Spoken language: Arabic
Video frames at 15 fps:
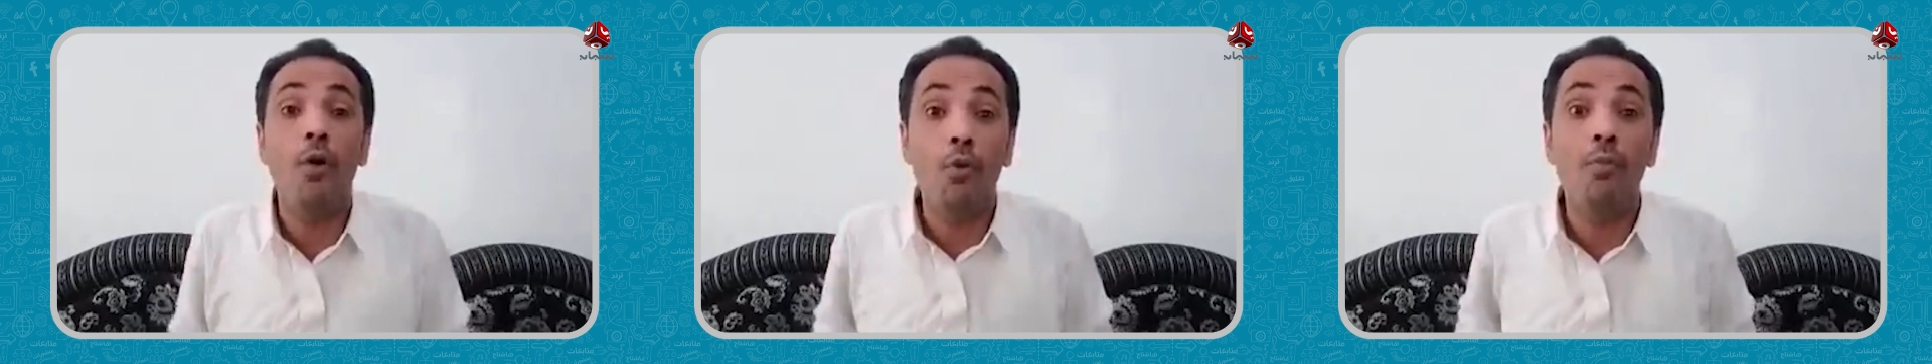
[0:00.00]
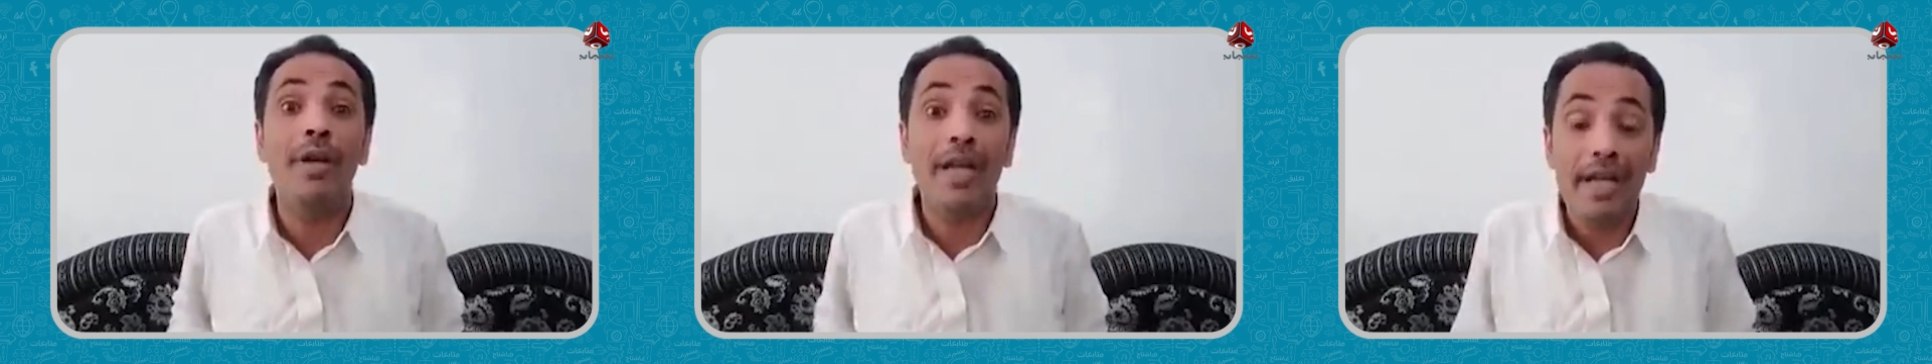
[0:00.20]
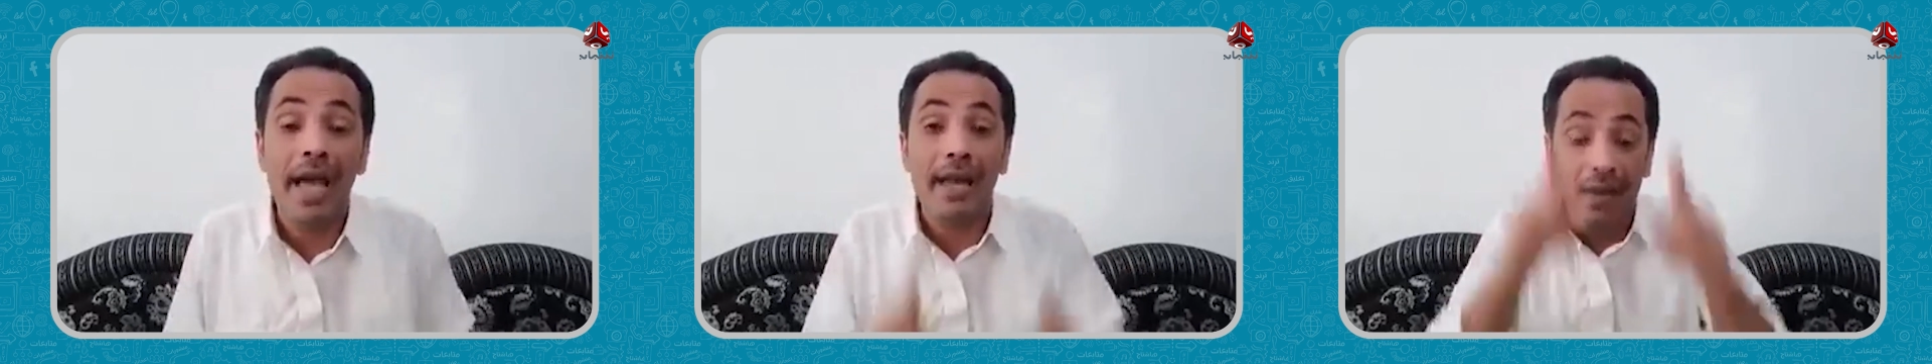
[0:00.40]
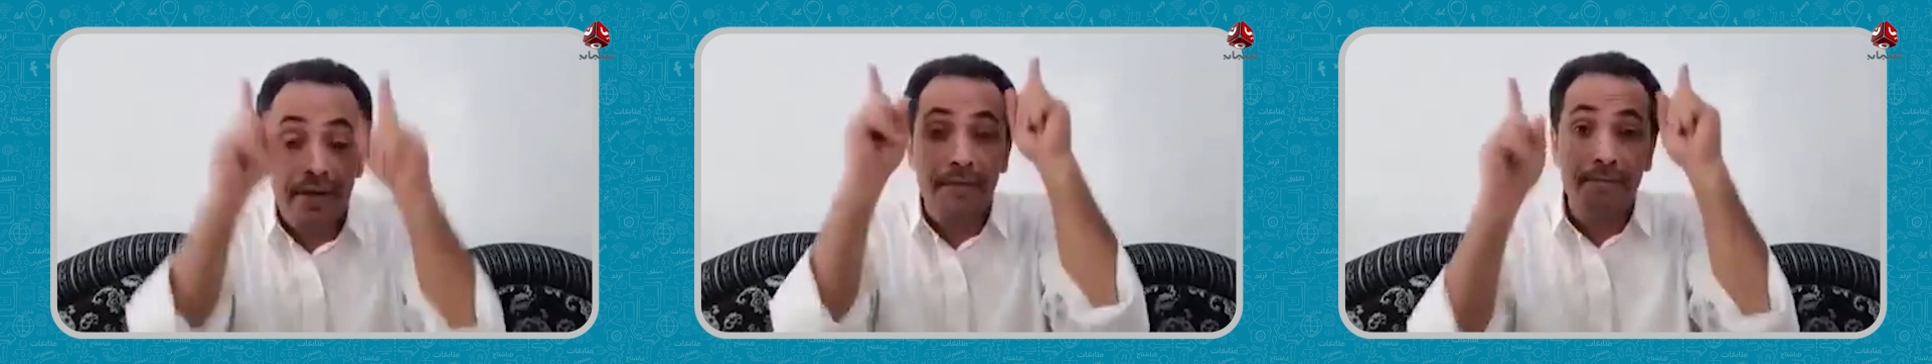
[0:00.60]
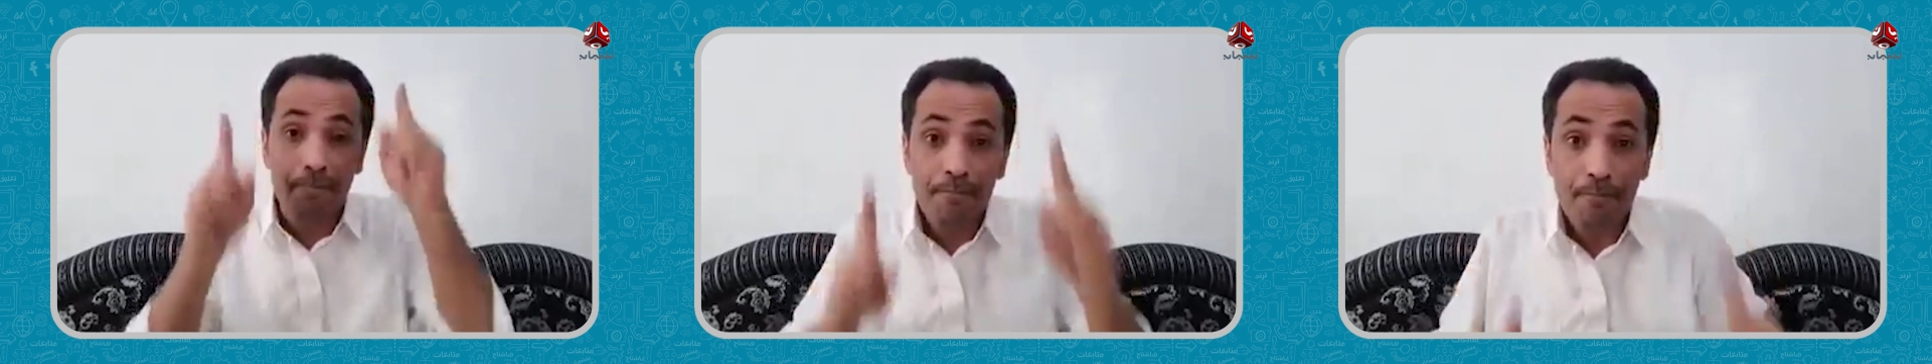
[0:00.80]

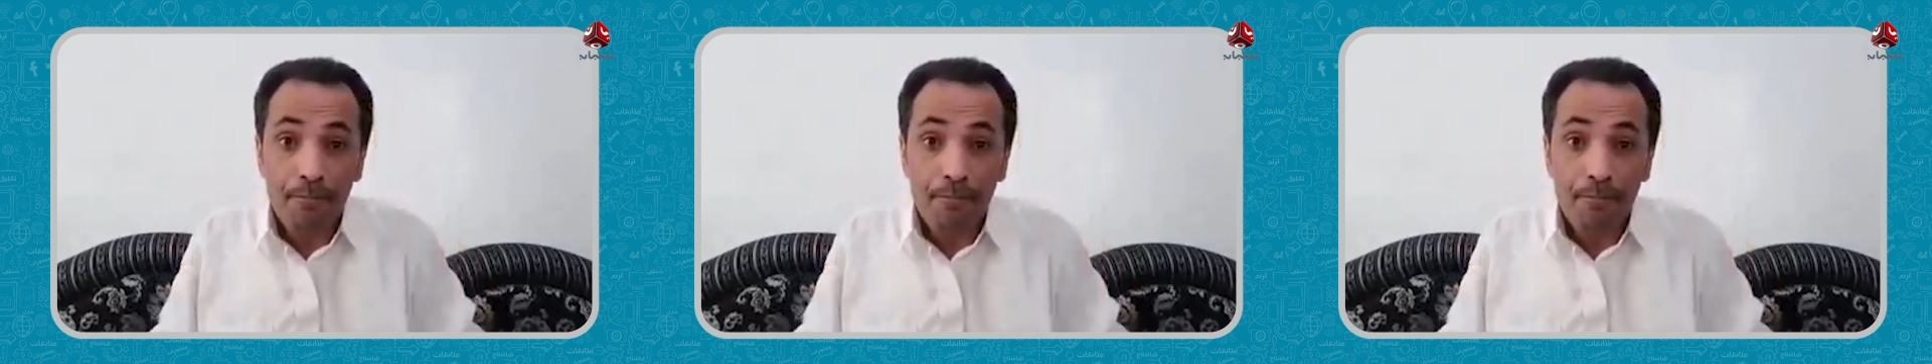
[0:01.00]
يوميا